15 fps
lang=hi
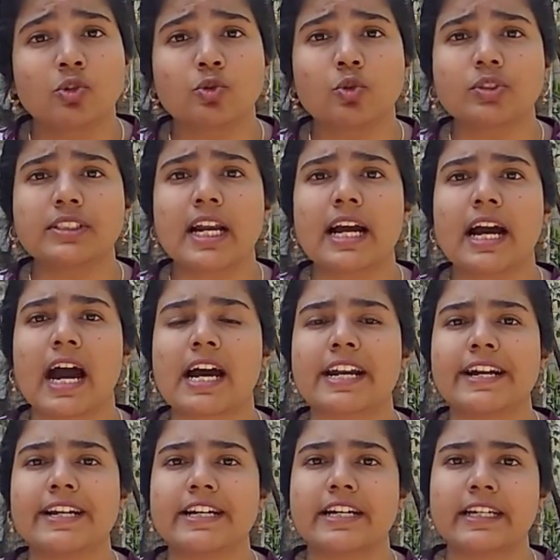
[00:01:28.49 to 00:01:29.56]
दूसरा
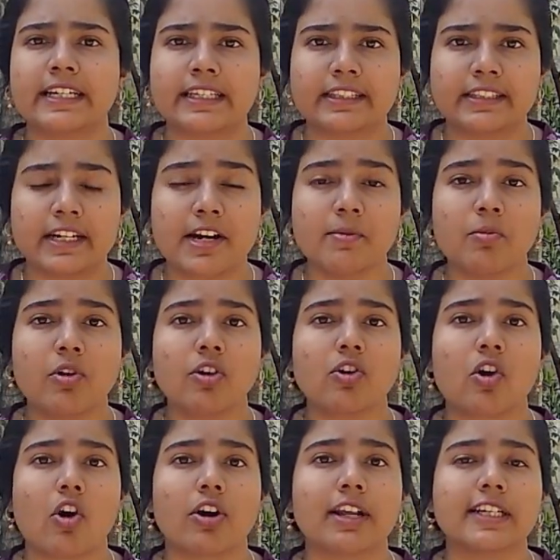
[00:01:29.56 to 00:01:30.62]
कारण यह कि तृणमूल
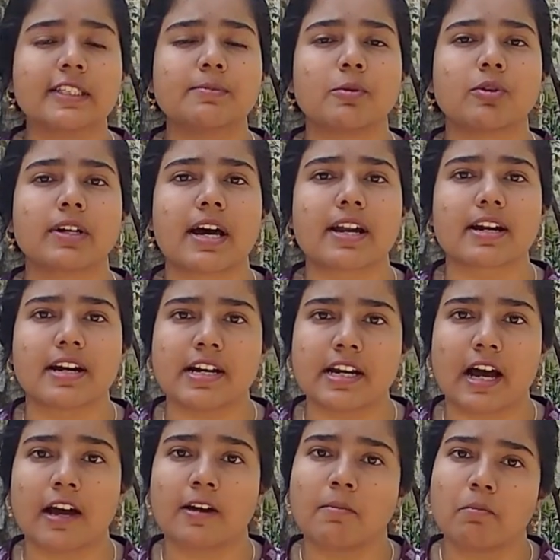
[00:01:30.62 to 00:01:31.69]
कांग्रेस में उनका
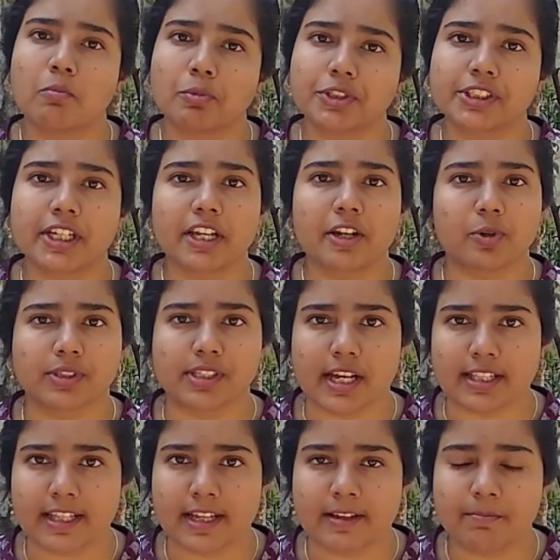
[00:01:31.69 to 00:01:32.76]
रहना मुश्किल हो
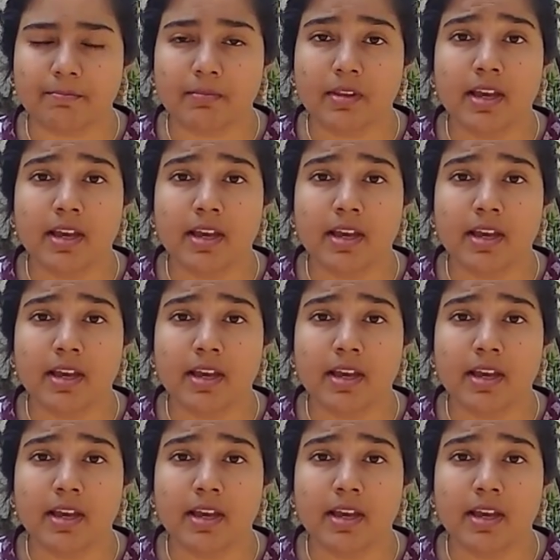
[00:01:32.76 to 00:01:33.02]
जाता है